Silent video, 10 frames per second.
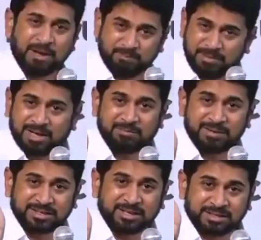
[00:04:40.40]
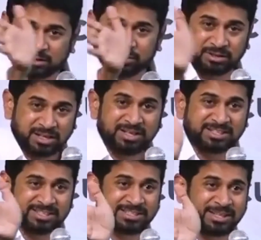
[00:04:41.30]
मेरा बेटा देखो दिल्ली की
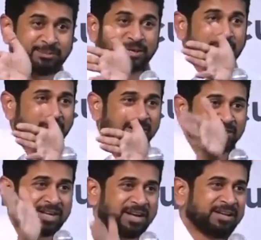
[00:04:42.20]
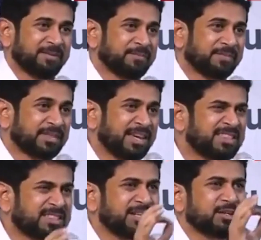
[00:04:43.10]
सीएम ने अवार्ड दिया
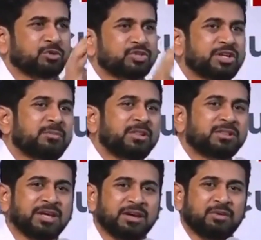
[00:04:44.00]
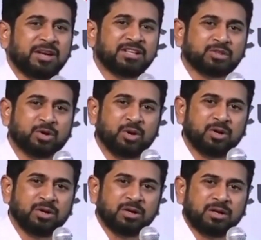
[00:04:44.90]
इतनी खुशी मिलती है वालिद को
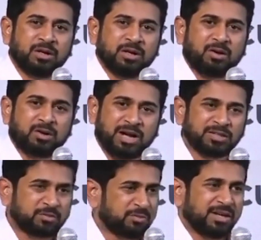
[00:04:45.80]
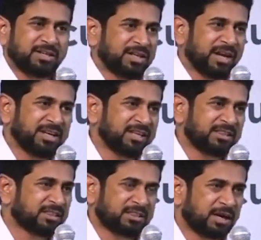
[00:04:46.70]
और आज वालिद है नहीं
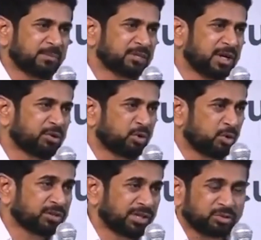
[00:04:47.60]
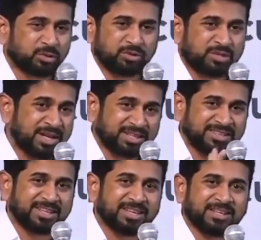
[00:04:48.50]
तड़पता हूं होता तो देखते
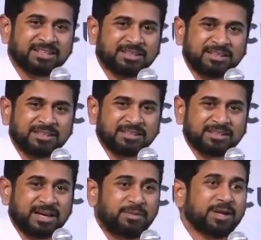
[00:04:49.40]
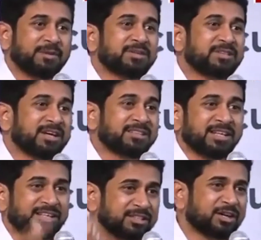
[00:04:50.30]
ये कामयाबी देखते
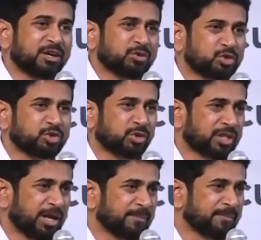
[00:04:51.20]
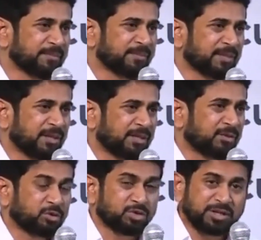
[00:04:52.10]
कितना खुश होते
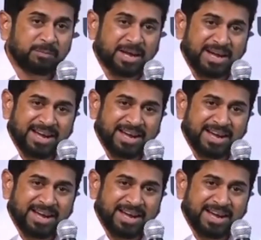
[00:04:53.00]
तो जब है